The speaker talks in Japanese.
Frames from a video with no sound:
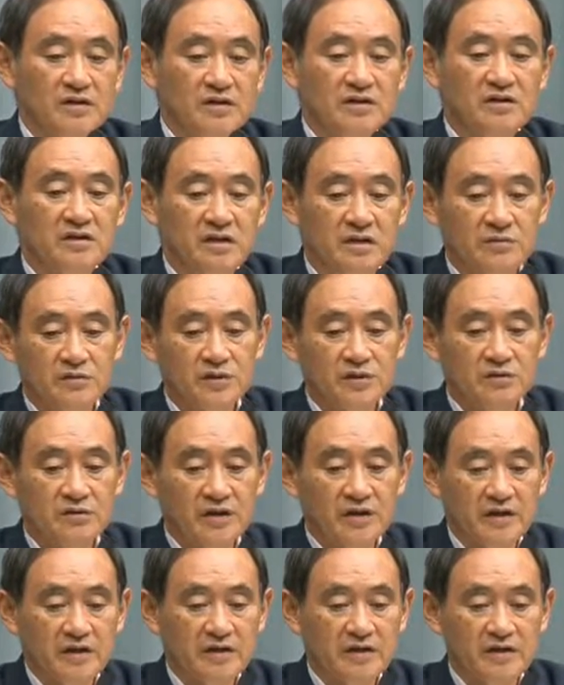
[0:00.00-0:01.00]
いい
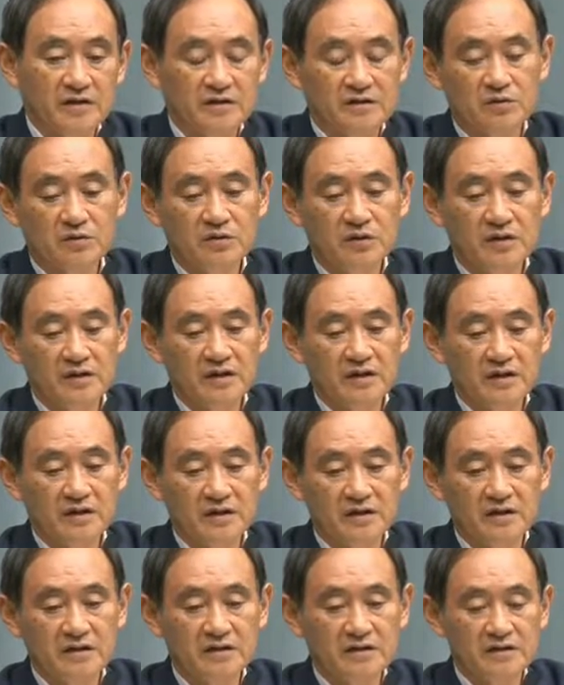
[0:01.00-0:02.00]
タイミングで、えそこは
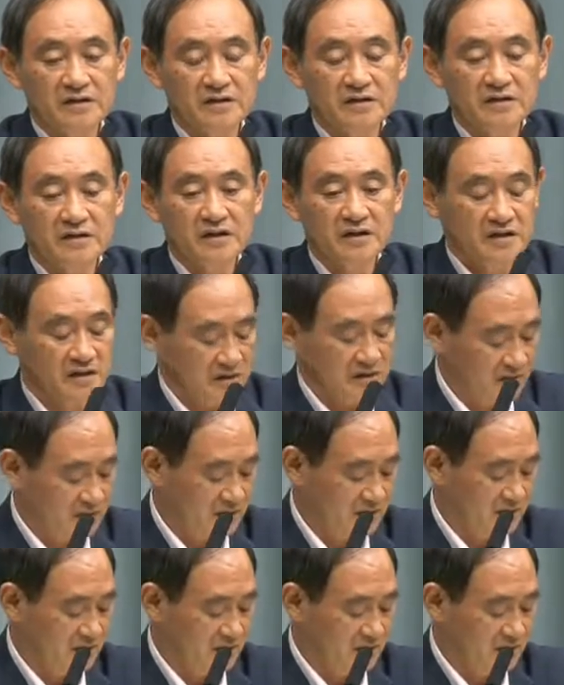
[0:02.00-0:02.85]
あしっかり、